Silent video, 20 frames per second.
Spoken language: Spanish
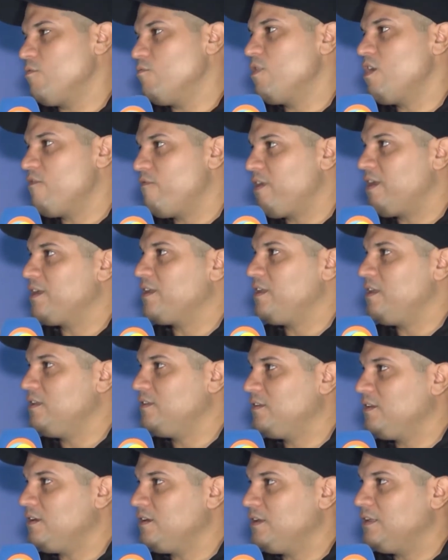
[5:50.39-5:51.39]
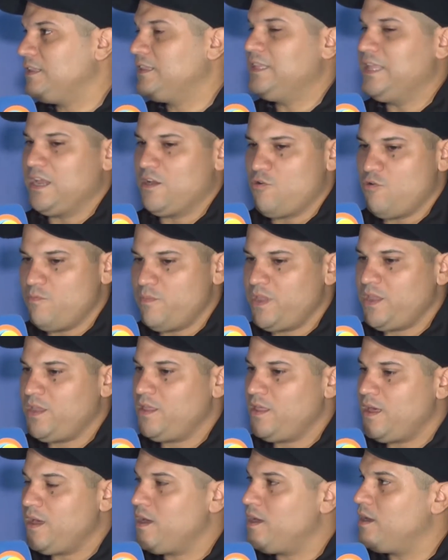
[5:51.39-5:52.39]
en una franquicia de
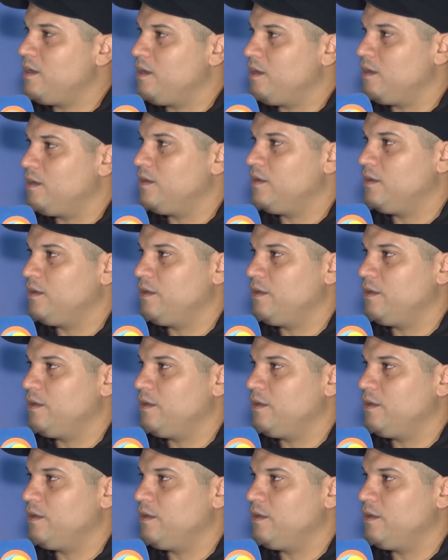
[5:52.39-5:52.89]
comida